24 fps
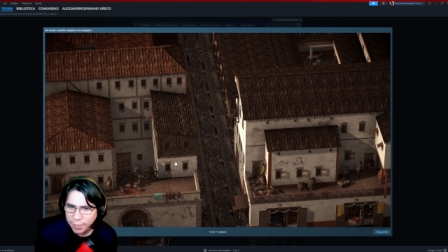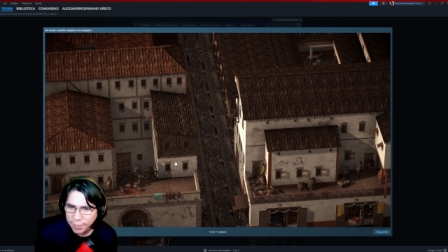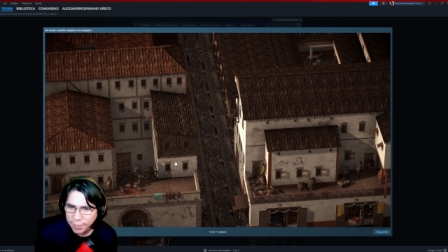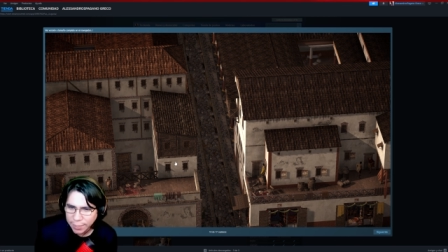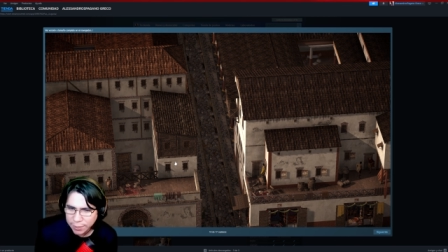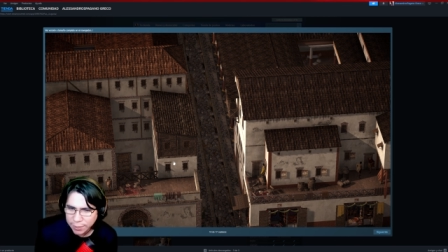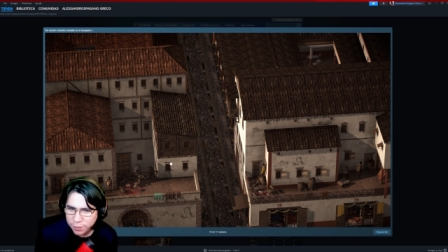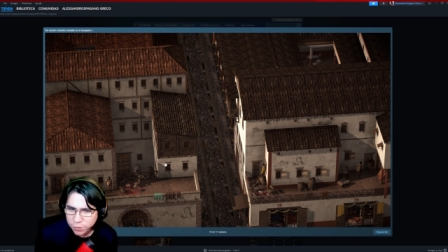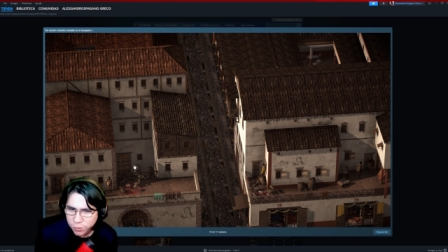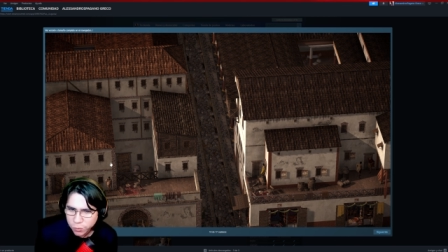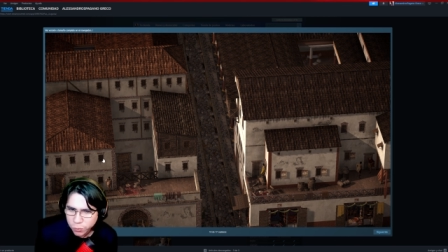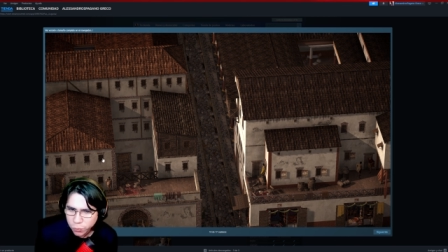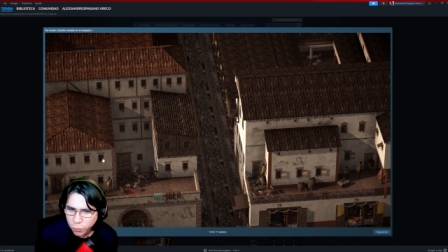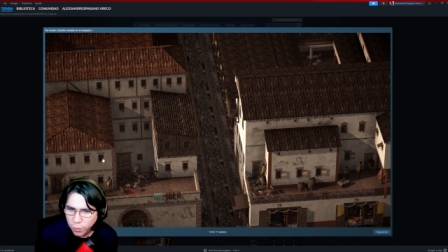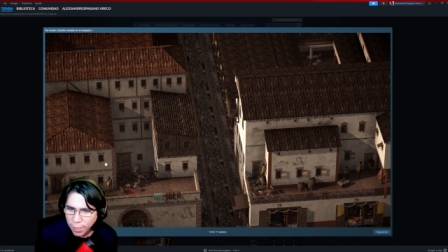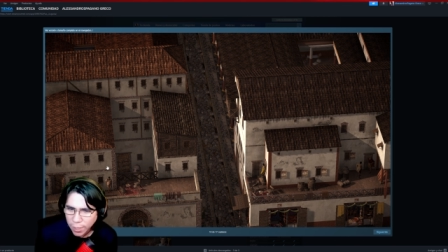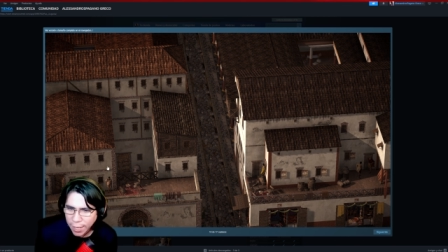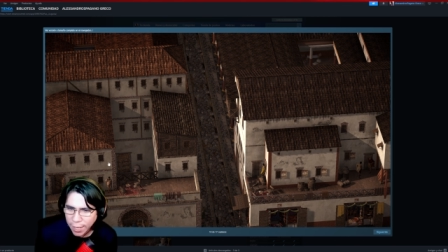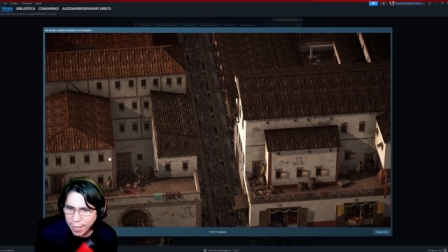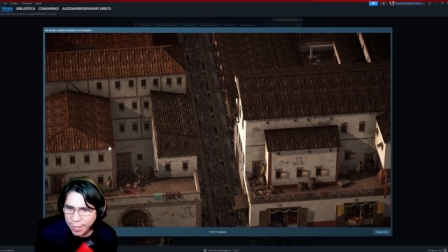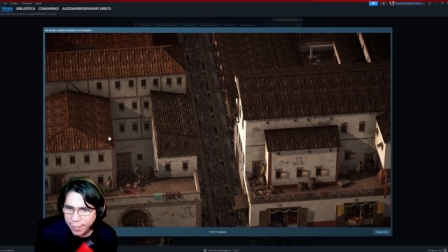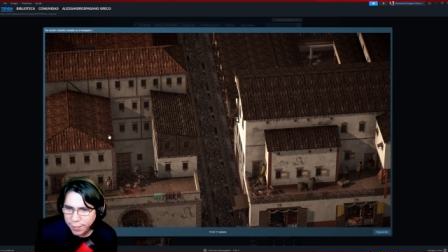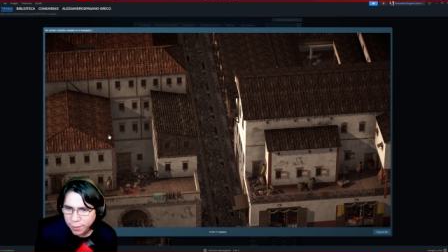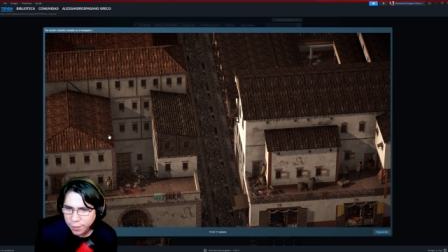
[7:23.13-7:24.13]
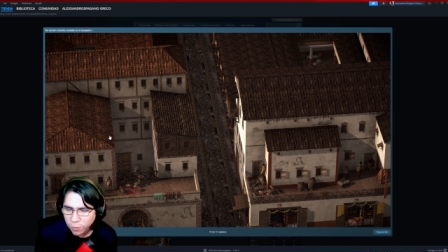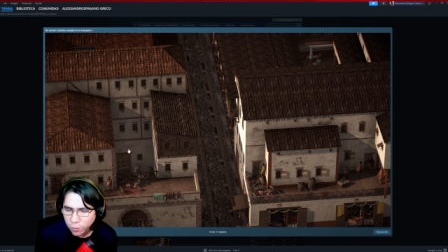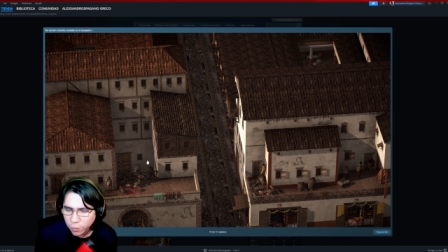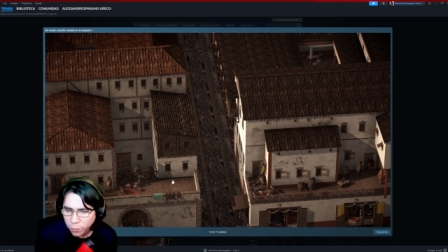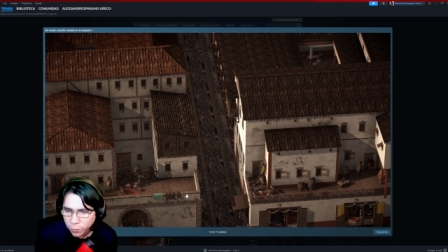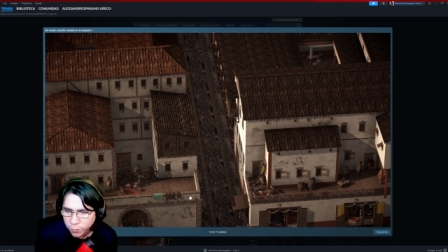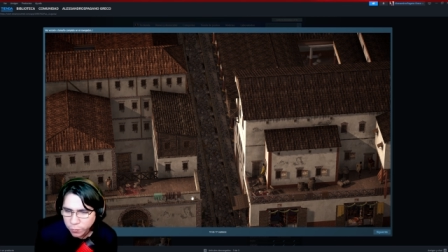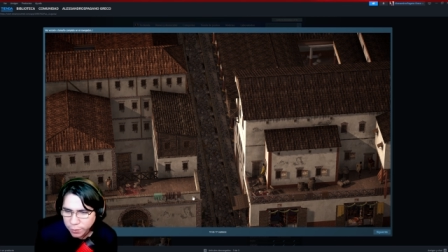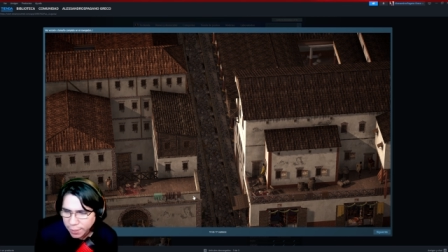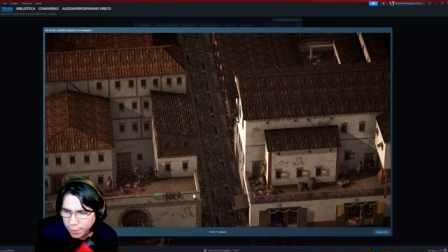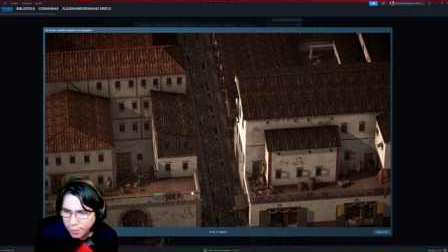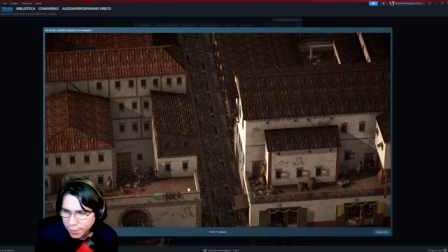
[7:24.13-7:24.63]
insulae o
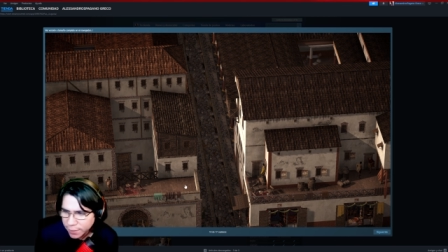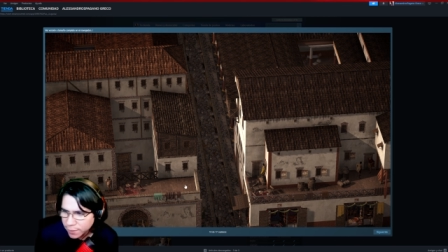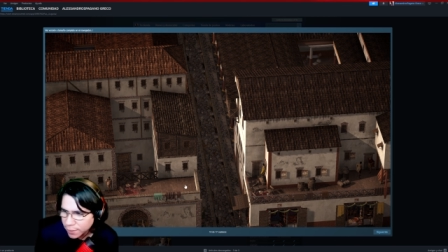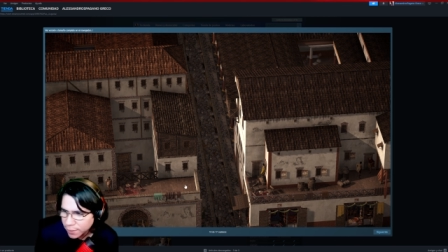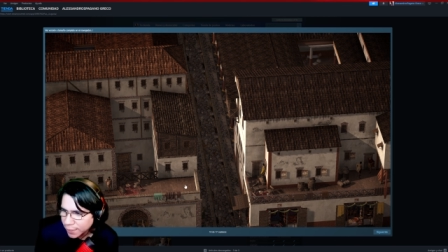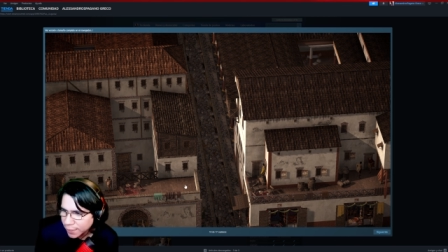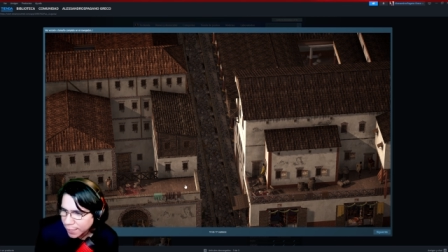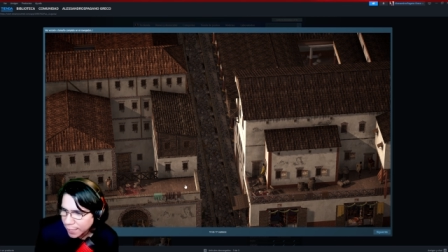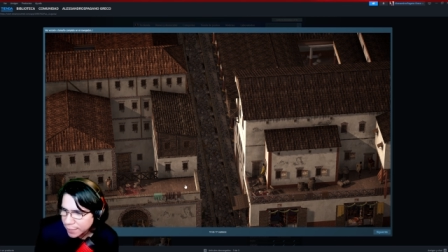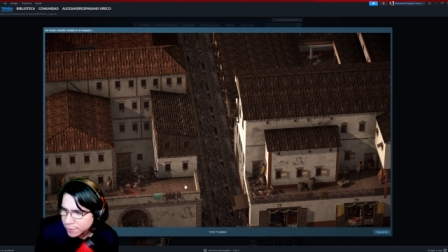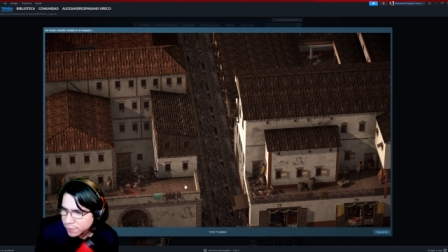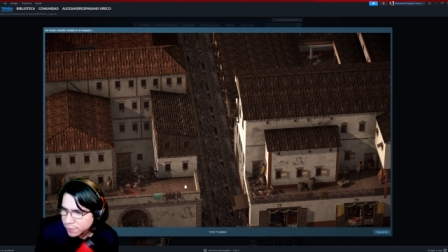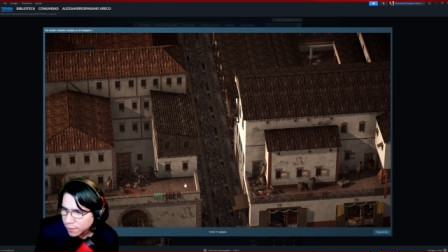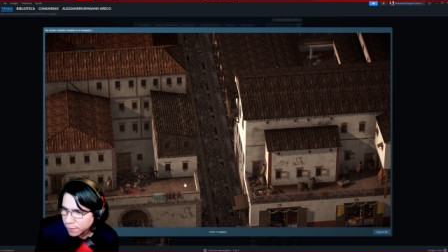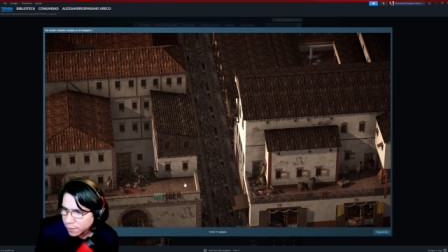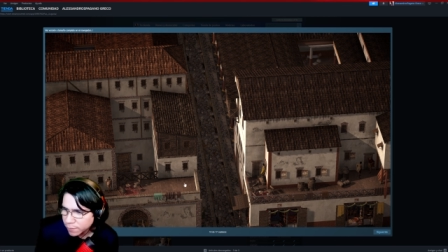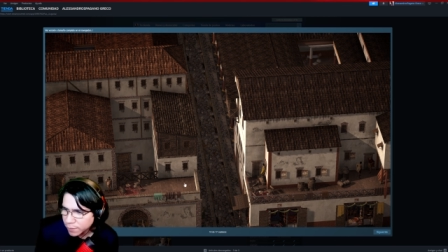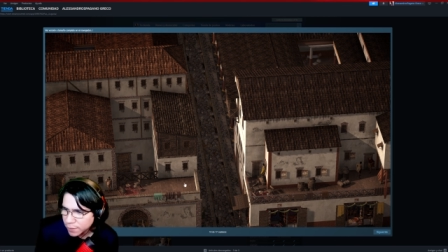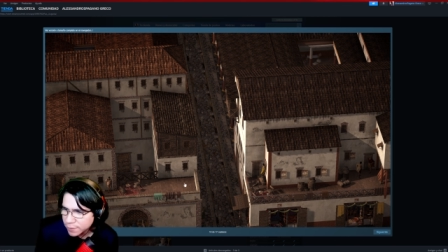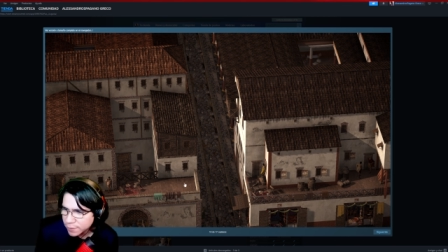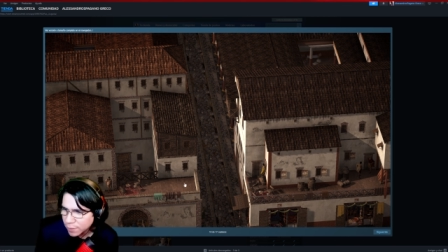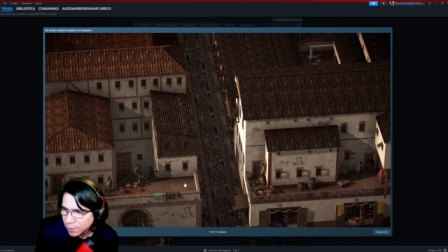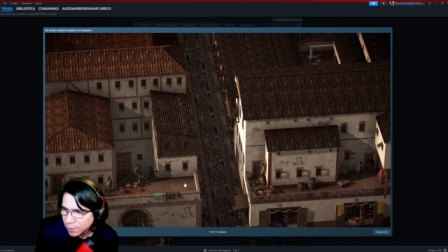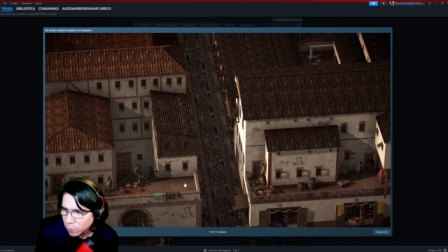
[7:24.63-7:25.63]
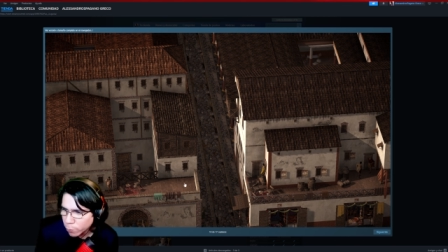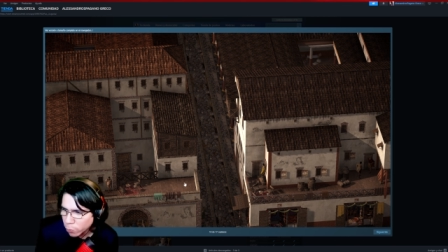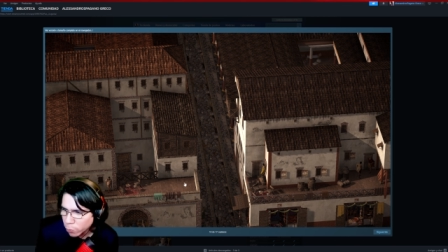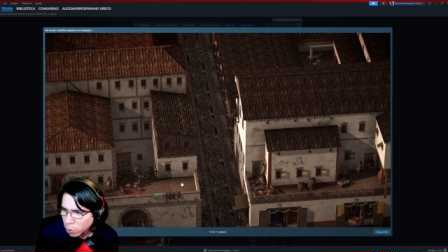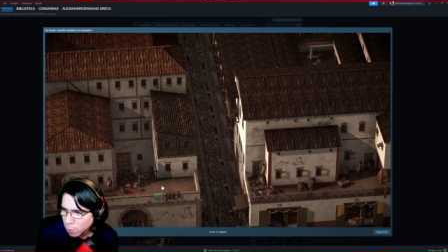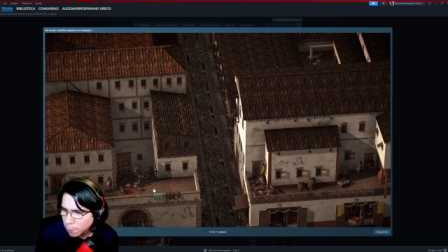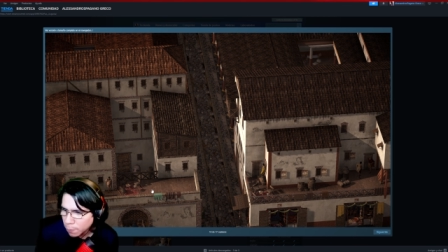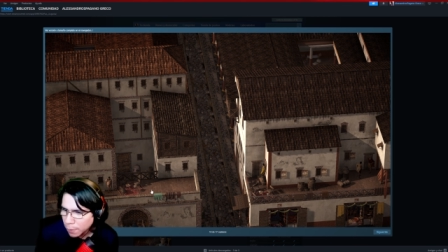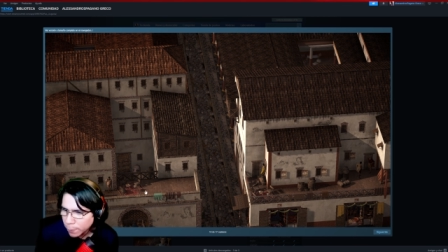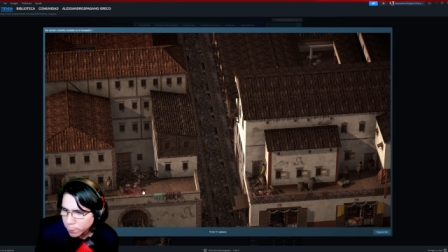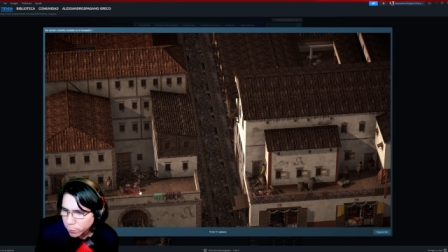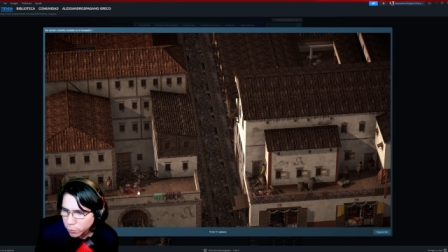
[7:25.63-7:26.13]
una de estas casas quizás un poco
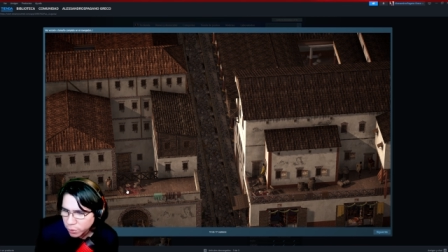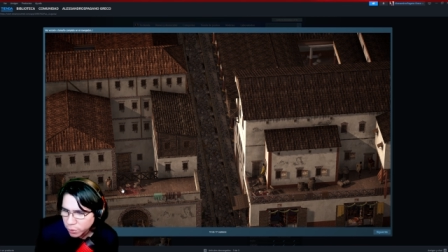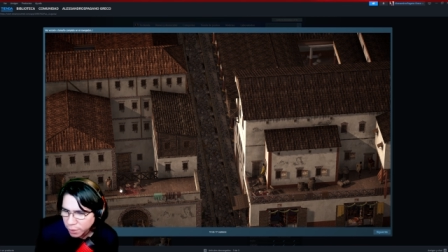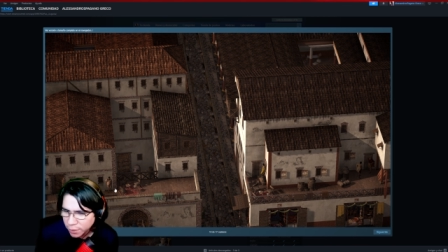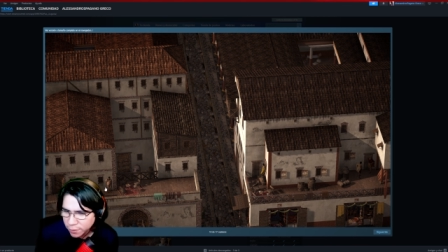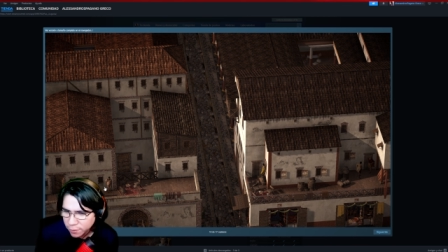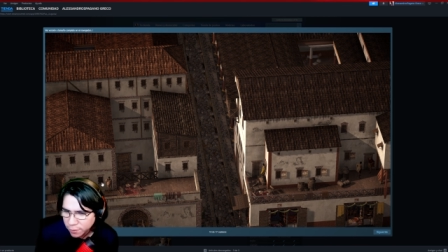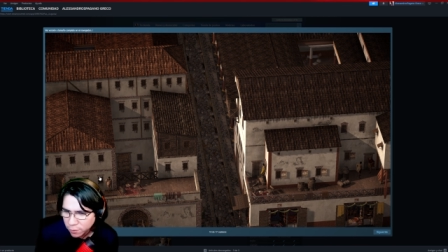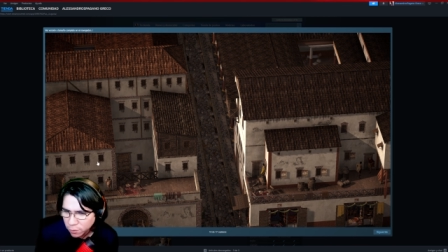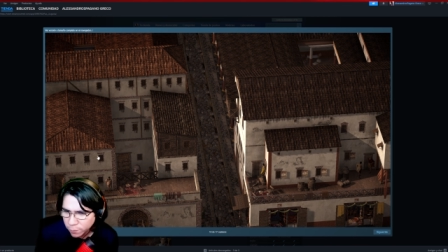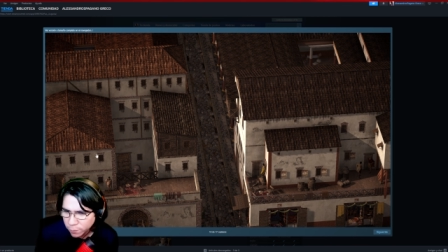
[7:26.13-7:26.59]
más pudiente, ¿no?